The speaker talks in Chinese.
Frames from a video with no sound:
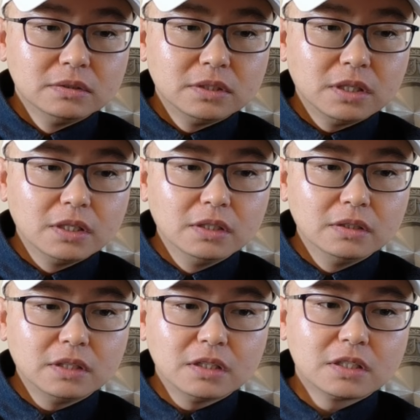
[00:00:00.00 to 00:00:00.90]
这
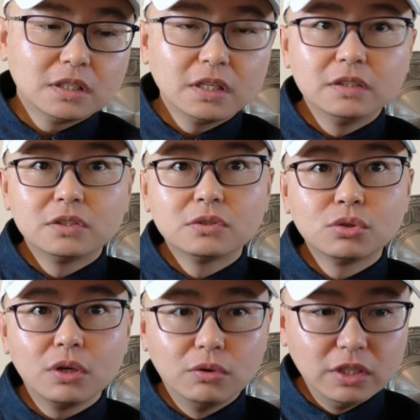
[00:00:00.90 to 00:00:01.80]
个当时这个
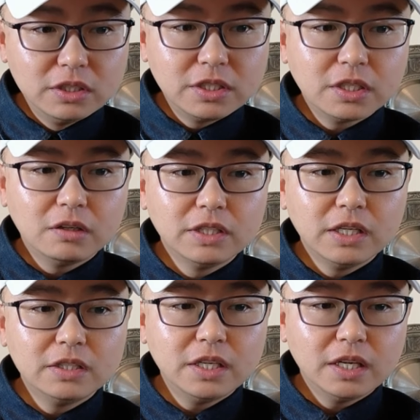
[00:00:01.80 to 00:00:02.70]
翠火里介绍，
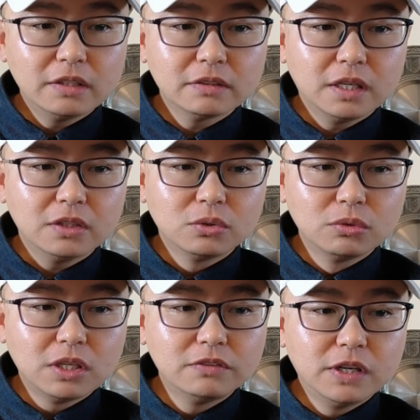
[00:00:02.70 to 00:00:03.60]
延安舰啊
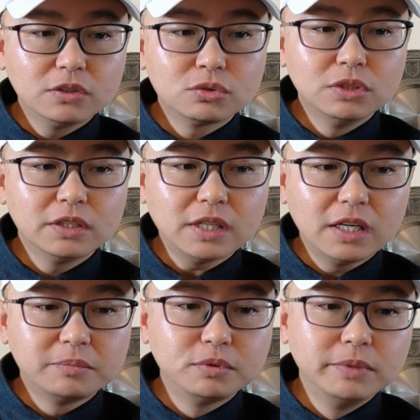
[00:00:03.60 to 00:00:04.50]
东南方出现大
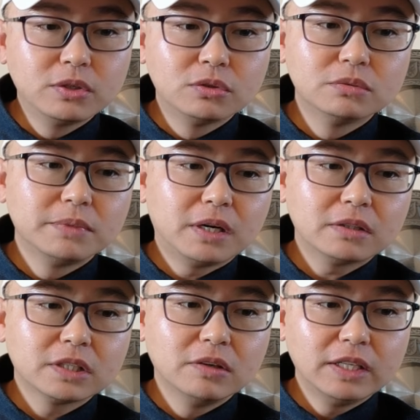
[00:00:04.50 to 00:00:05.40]
量不明空中目标，
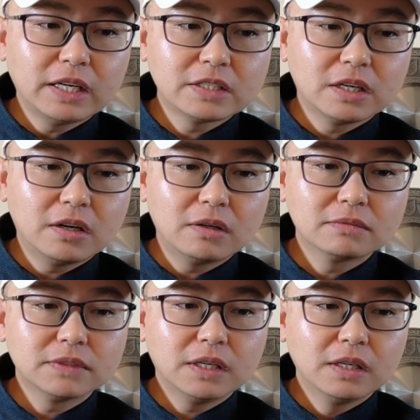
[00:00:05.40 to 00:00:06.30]
这时候雷达信号
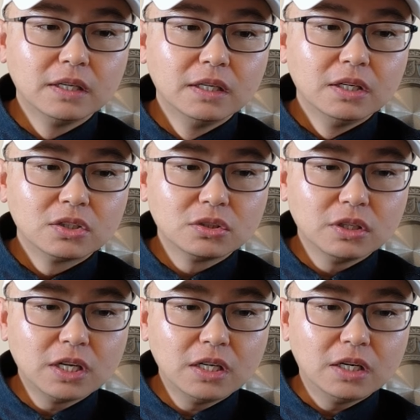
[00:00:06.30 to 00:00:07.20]
啊受
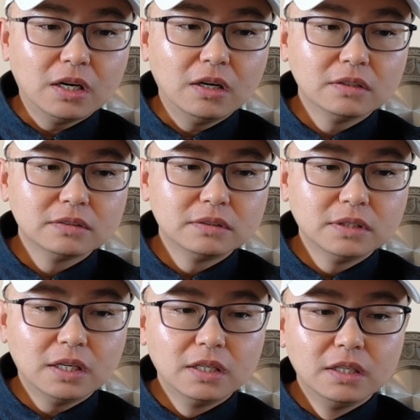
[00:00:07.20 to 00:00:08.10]
到干扰
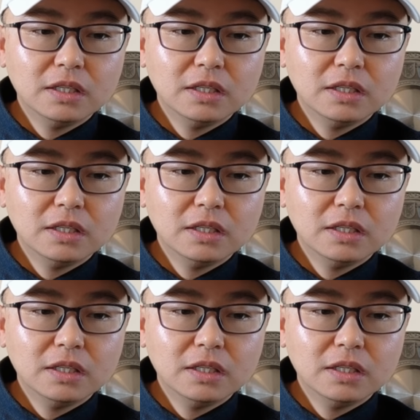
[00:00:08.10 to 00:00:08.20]
啊，